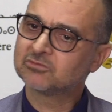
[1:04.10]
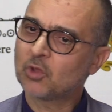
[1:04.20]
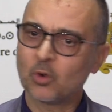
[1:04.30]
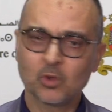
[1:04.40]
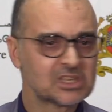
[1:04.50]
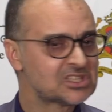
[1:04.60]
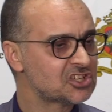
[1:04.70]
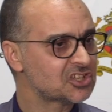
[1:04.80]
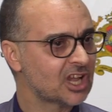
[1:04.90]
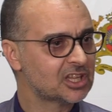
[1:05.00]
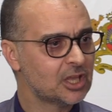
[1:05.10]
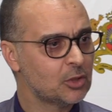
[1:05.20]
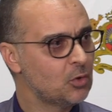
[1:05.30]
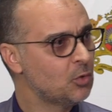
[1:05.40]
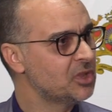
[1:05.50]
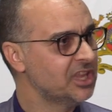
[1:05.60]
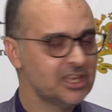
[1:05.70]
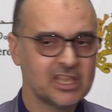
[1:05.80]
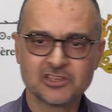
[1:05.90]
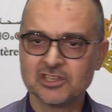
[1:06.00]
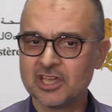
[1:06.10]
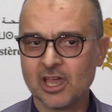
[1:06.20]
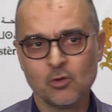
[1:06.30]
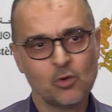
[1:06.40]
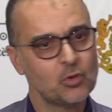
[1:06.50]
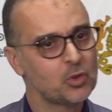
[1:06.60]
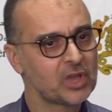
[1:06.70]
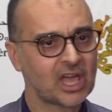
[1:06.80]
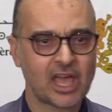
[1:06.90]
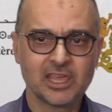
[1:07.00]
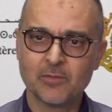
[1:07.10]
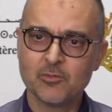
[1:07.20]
طرق الانتشار ديالو والعلاج ديالو والوقايه